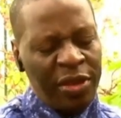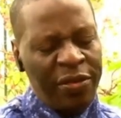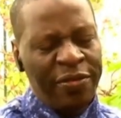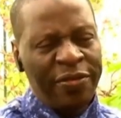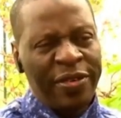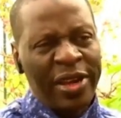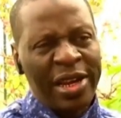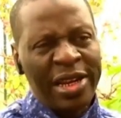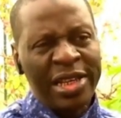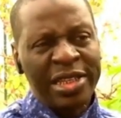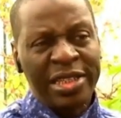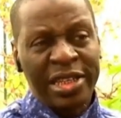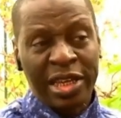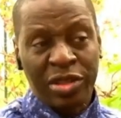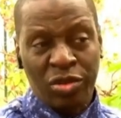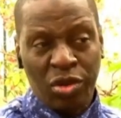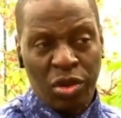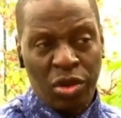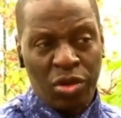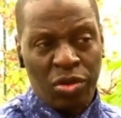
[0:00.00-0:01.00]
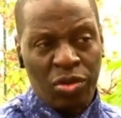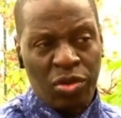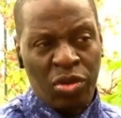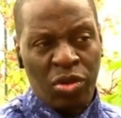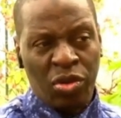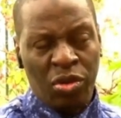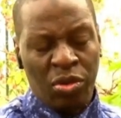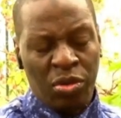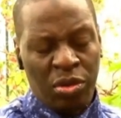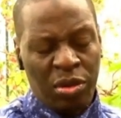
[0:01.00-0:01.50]
vers les secteurs
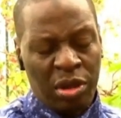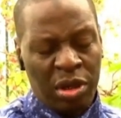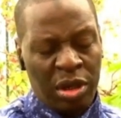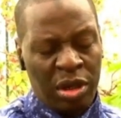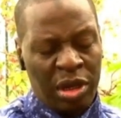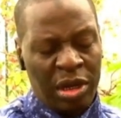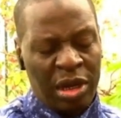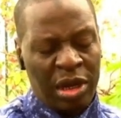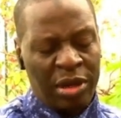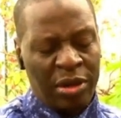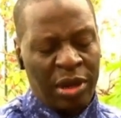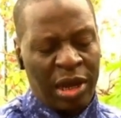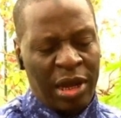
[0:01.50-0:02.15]
de, euh,